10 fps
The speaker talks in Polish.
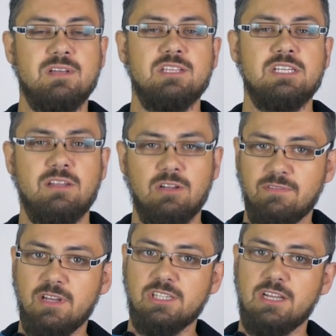stać się na
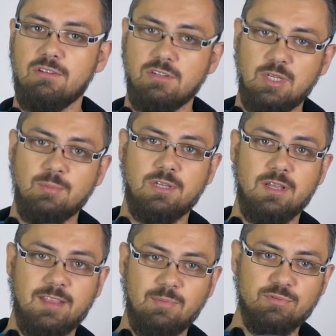rowerze, to dzieją się
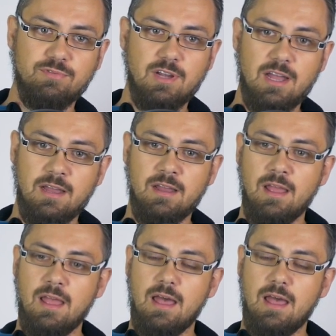na etapówkach,